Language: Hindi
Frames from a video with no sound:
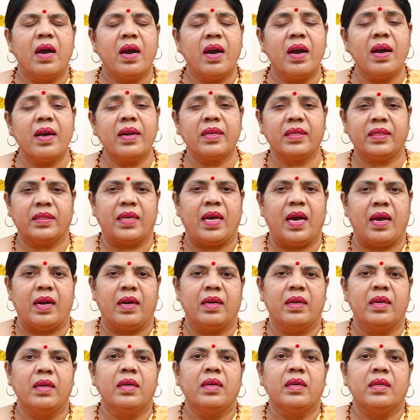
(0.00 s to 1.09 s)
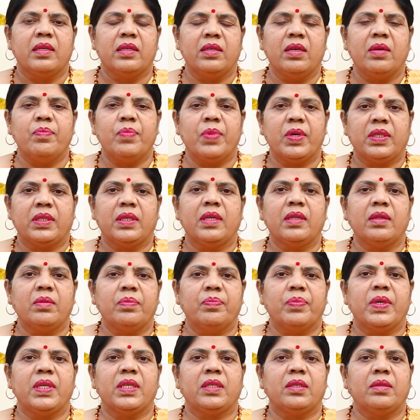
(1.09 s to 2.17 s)
हर साल जब बसंत
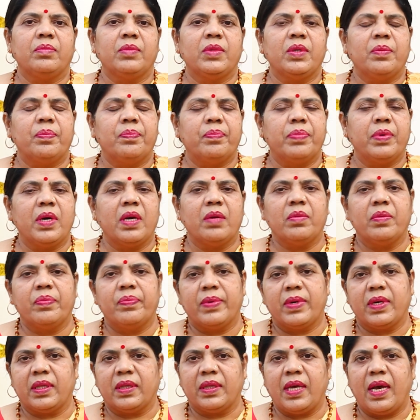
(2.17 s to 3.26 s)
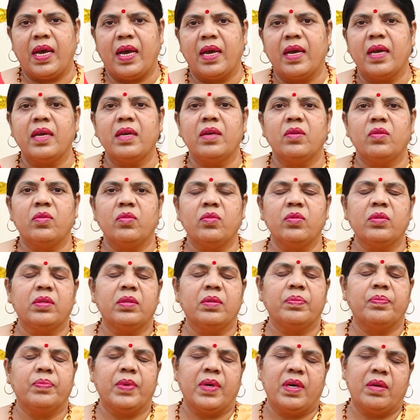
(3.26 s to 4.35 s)
पंचमी पर्व पड़ता है
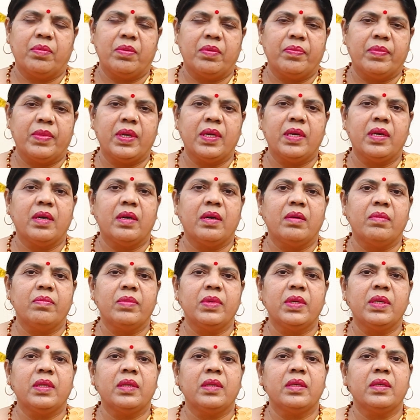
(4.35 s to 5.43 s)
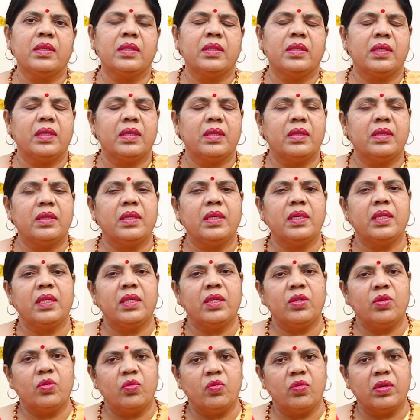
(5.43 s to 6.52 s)
उस पर्व में अमित सिद्धि
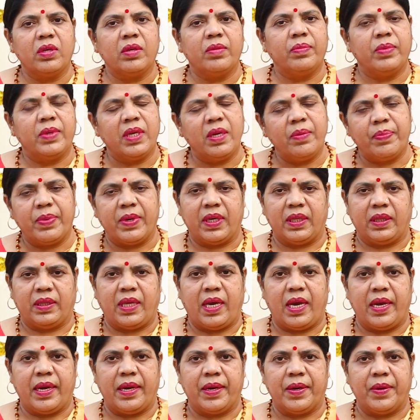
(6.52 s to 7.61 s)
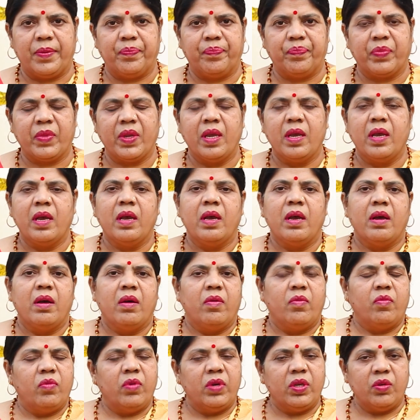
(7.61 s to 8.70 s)
योग भी पड़ता है
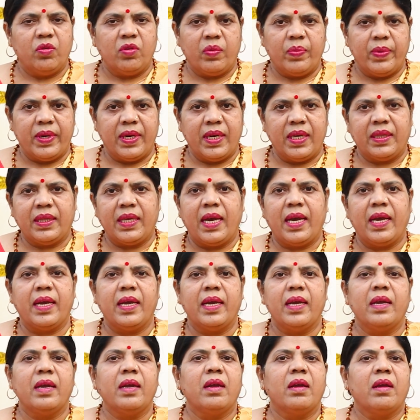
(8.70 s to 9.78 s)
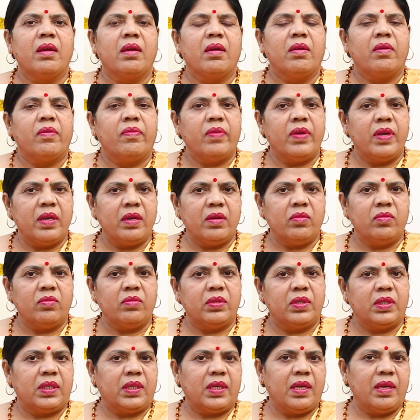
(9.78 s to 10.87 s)
वो योग भी रहता है फिर
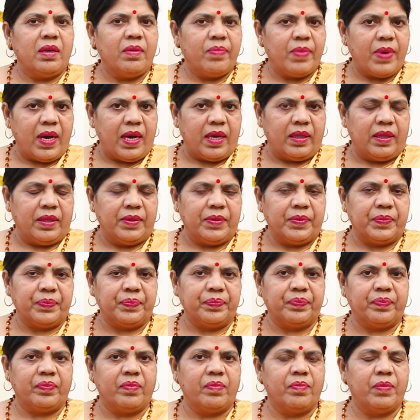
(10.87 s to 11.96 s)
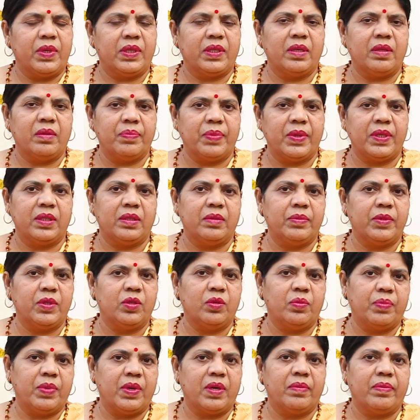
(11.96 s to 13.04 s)
उसके बाद बसंत पंचमी
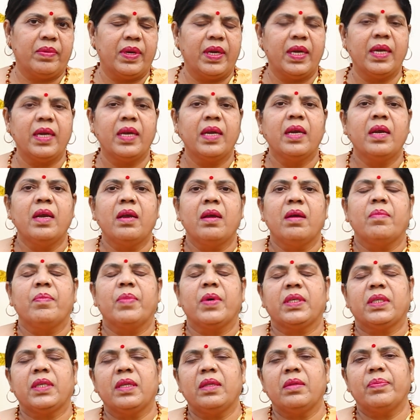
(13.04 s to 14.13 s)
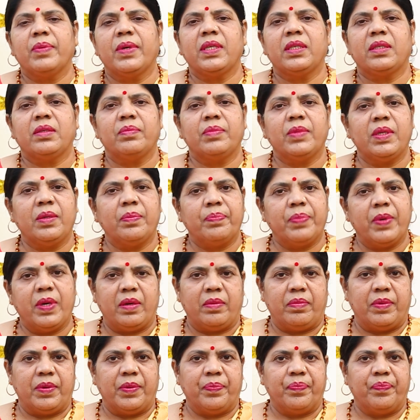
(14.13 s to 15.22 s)
जो पर्व है बसंत पंचमी
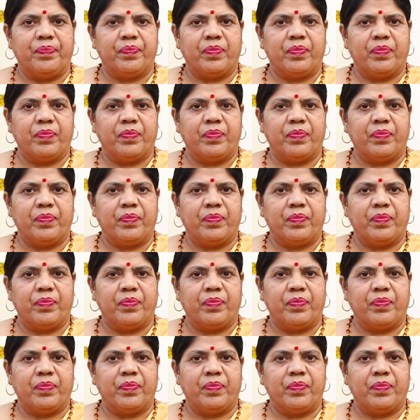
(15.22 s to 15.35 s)
पर्व